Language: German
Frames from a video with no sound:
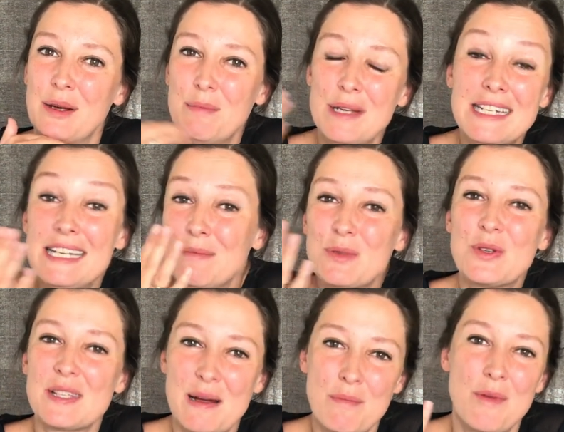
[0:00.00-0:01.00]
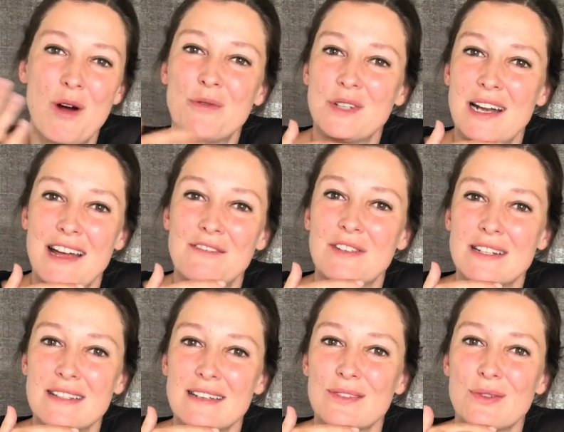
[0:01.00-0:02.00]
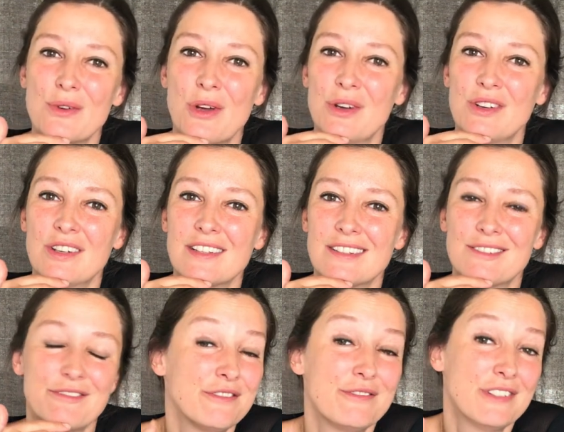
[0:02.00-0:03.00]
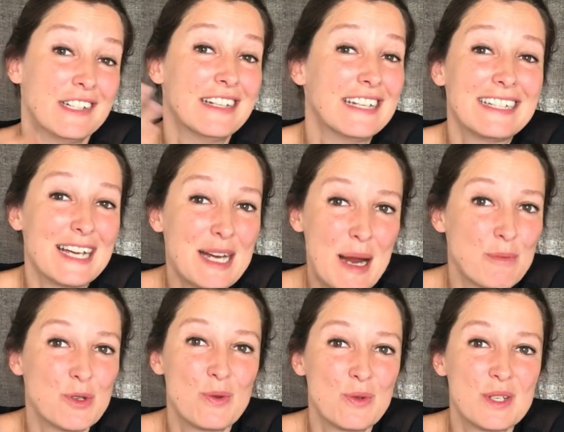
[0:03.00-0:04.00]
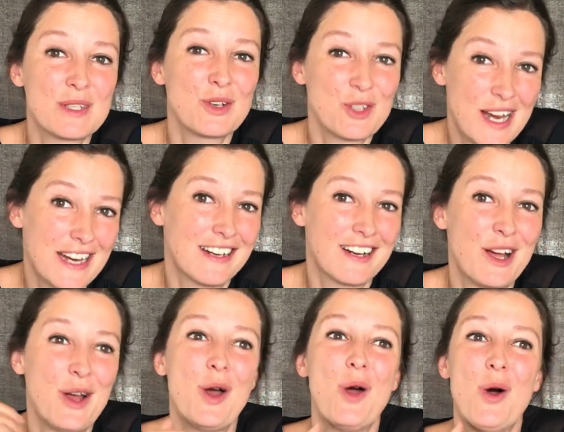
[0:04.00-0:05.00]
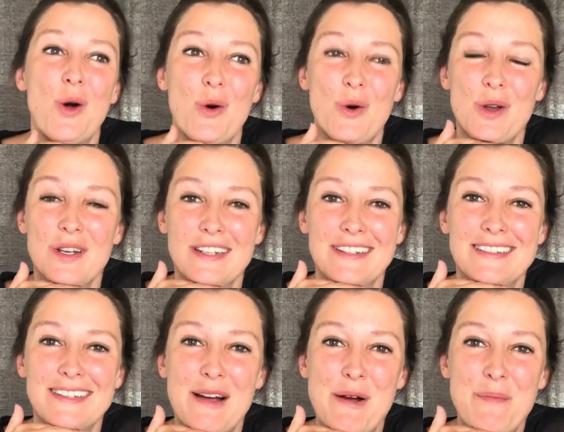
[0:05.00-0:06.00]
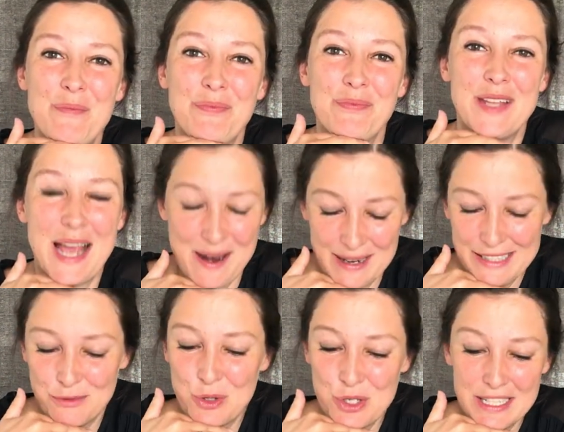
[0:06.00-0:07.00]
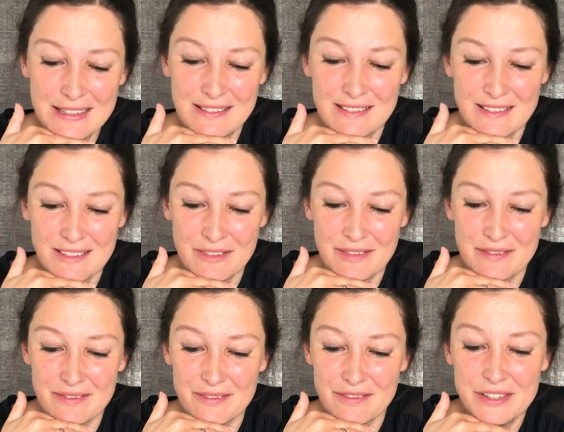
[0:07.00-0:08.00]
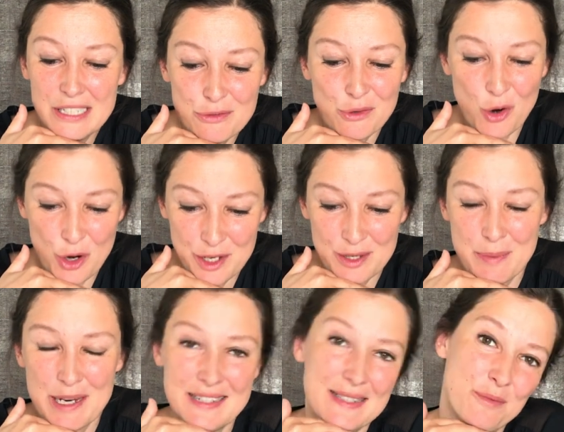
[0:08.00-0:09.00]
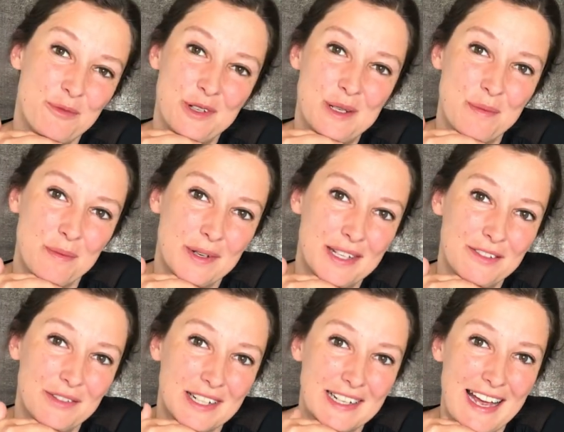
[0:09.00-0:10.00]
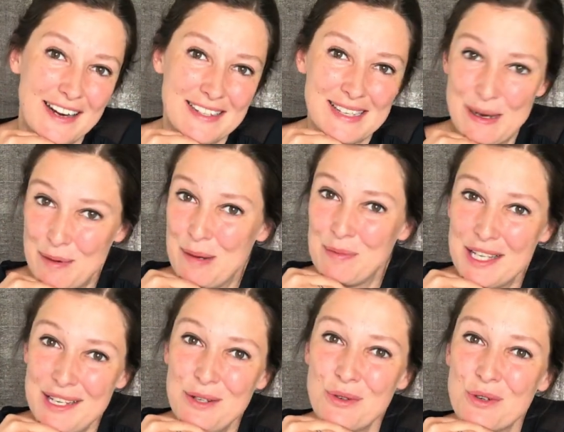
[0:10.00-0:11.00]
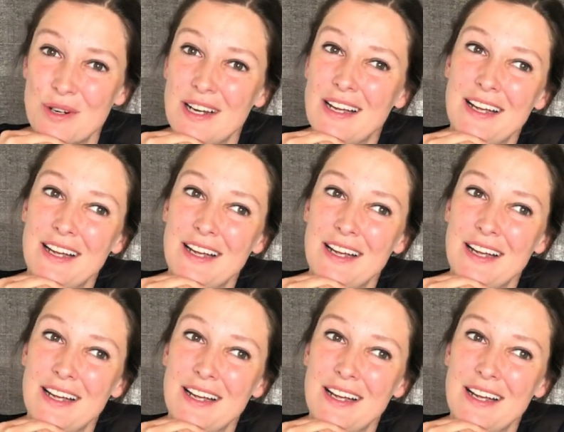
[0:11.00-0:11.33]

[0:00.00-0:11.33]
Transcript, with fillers: mit ihm zusammen auf der Leinwand sehen zu können, ist, finde ich, ein absolutes Geschenk. Und ähm, ja, ich wünsche Ihnen viel Freude bei diesem Film. Ich wäre gerne selber im Kino